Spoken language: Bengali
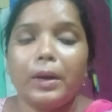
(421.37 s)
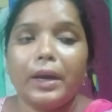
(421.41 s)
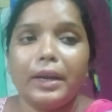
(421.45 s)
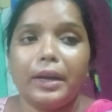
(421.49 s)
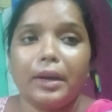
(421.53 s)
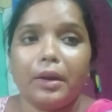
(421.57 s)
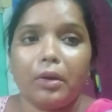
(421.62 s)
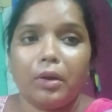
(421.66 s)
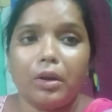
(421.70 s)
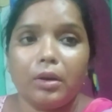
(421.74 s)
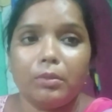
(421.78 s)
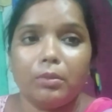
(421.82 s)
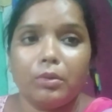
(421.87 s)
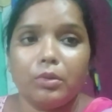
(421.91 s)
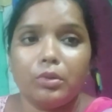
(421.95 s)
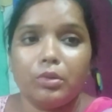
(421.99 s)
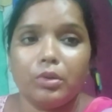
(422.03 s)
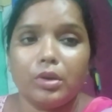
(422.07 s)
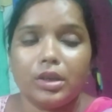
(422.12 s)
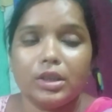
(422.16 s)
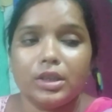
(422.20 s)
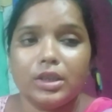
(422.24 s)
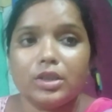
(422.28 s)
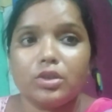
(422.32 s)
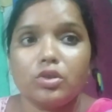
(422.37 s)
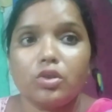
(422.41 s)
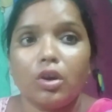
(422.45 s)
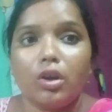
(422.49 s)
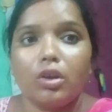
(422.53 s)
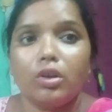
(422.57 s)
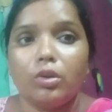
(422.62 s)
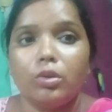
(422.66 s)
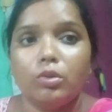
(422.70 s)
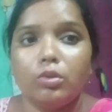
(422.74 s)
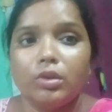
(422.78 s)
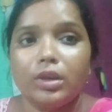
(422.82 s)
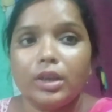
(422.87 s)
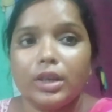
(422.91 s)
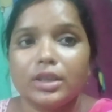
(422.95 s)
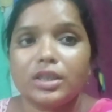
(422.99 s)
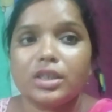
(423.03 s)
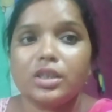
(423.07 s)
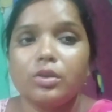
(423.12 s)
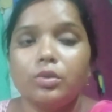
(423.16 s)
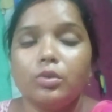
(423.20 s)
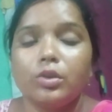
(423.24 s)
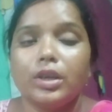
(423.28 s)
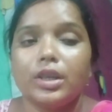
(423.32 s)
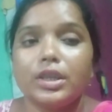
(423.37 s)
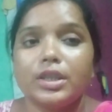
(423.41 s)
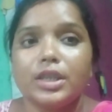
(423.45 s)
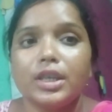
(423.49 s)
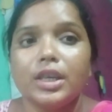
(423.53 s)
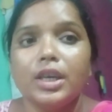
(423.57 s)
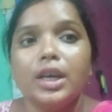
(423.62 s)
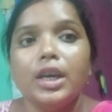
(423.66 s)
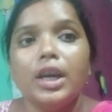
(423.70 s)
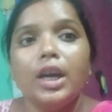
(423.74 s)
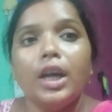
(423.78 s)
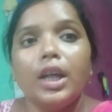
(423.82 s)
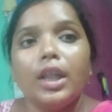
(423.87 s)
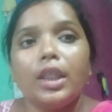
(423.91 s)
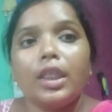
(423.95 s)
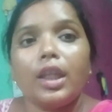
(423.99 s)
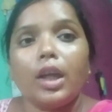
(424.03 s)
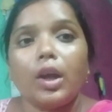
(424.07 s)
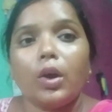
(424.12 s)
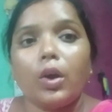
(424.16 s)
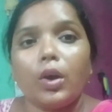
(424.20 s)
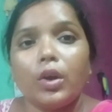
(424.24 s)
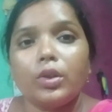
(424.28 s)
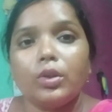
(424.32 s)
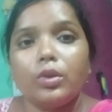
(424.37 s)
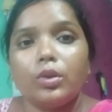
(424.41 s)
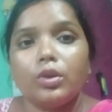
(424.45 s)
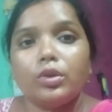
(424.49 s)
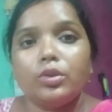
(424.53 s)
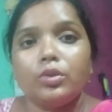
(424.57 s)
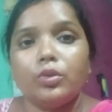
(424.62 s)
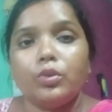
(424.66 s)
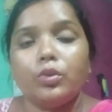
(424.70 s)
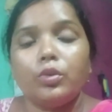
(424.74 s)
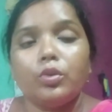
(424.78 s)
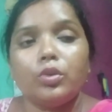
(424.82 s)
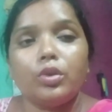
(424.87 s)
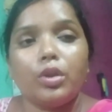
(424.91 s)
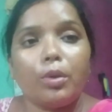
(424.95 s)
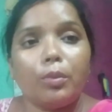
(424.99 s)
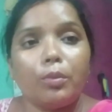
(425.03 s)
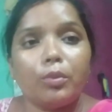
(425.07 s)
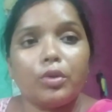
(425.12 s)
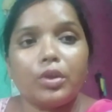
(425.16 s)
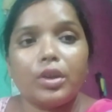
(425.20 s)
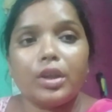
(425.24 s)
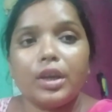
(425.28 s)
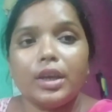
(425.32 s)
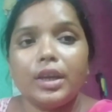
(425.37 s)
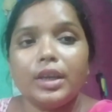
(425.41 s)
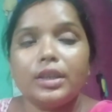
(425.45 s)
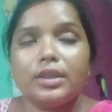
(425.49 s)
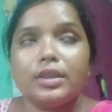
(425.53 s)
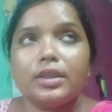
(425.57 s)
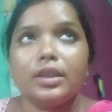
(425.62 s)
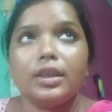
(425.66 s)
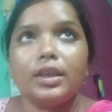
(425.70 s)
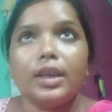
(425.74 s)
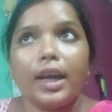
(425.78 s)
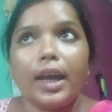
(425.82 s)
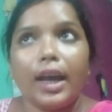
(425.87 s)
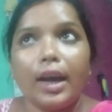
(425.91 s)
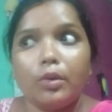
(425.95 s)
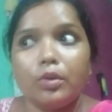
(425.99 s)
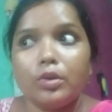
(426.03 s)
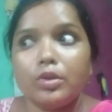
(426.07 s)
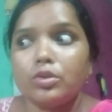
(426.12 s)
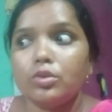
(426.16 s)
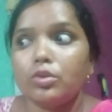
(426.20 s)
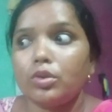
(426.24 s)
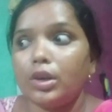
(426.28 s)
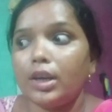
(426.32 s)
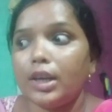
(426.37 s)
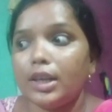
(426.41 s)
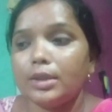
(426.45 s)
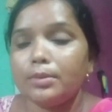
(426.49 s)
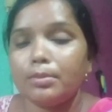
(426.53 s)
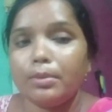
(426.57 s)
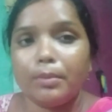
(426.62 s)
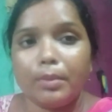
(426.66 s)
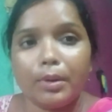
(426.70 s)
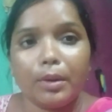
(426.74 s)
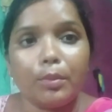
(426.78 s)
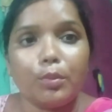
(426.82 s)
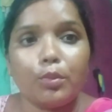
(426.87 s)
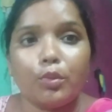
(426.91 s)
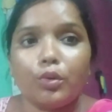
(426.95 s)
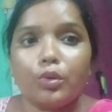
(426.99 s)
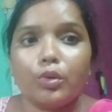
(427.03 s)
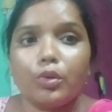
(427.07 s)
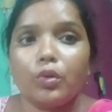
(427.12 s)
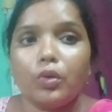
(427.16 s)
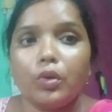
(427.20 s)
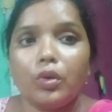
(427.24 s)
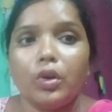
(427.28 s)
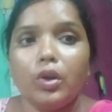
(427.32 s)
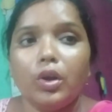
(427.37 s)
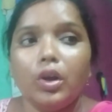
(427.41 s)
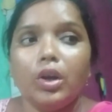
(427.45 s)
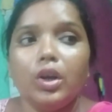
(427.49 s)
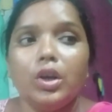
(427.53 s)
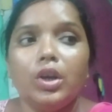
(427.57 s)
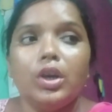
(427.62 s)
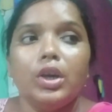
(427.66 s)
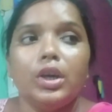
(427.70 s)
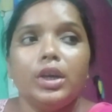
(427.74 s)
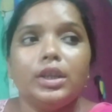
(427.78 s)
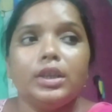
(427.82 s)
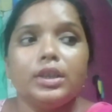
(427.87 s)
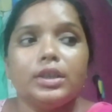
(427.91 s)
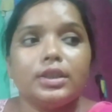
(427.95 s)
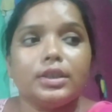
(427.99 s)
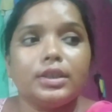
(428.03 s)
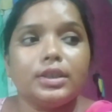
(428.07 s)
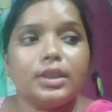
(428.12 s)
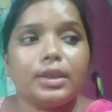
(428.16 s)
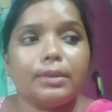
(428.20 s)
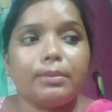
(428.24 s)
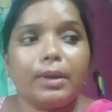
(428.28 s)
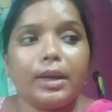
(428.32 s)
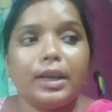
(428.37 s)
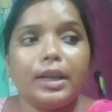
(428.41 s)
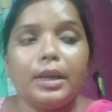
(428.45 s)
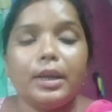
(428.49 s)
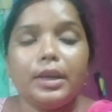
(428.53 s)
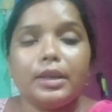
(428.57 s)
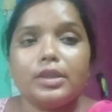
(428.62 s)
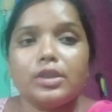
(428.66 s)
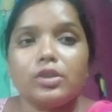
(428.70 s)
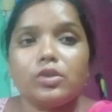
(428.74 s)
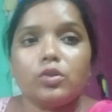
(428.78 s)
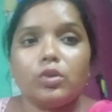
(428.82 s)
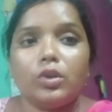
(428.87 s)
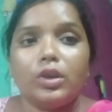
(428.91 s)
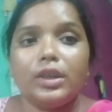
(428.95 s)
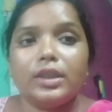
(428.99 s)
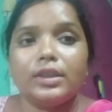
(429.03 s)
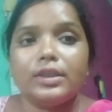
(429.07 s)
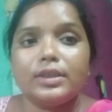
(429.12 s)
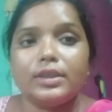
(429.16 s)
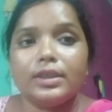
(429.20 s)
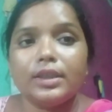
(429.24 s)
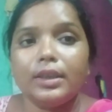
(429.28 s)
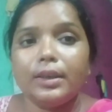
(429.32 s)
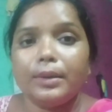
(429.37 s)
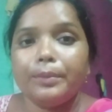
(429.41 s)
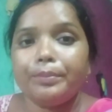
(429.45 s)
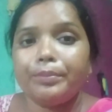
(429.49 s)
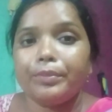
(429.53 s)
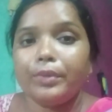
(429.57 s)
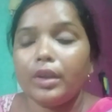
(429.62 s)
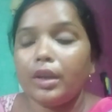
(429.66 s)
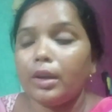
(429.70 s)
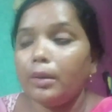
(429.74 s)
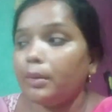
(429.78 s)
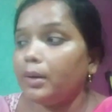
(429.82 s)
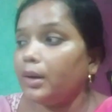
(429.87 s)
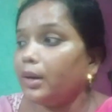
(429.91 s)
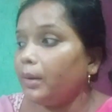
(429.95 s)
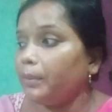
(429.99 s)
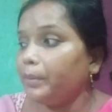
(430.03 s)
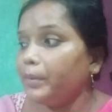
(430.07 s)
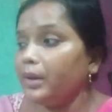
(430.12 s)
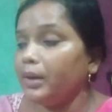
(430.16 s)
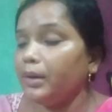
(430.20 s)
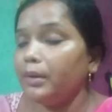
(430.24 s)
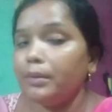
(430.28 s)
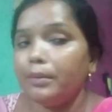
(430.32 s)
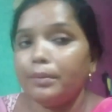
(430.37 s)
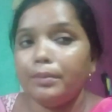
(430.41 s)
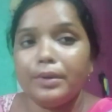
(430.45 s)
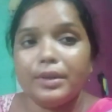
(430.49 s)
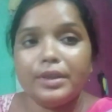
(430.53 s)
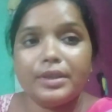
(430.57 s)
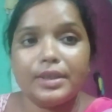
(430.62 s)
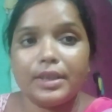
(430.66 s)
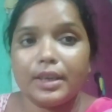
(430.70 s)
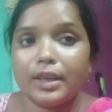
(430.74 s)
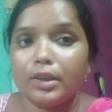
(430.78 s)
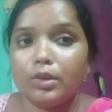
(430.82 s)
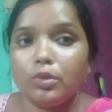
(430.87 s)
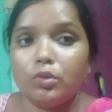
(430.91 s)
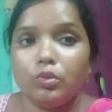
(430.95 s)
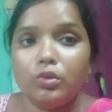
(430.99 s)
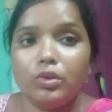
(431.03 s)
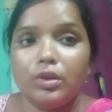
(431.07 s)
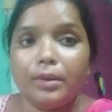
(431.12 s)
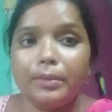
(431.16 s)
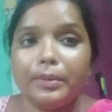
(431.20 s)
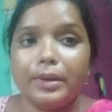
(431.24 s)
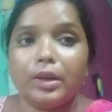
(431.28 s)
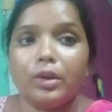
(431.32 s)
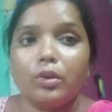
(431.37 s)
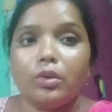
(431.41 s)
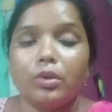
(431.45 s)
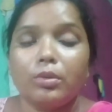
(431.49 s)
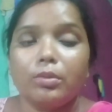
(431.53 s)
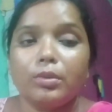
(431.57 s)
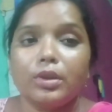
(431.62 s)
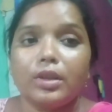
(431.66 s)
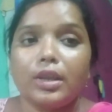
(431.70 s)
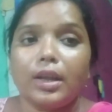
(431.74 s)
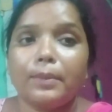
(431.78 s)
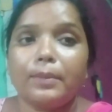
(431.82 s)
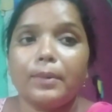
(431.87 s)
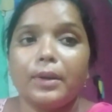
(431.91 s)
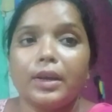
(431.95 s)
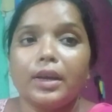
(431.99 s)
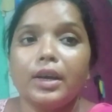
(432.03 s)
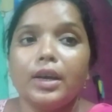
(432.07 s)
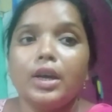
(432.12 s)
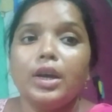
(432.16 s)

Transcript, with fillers: বায়না করে বন্ধুরা যে চল ঘুরে আসি ঘুরে আসি তাই হয়তো একটু ঘুরতে মুরতে গিয়েছে এখনই চলে আসবে আমাকে ফোন করলো যে বাড়ির কাছে চলে এসছে এবার আমি ফ্রিজ থেকে দুধটা বের করব তারপরে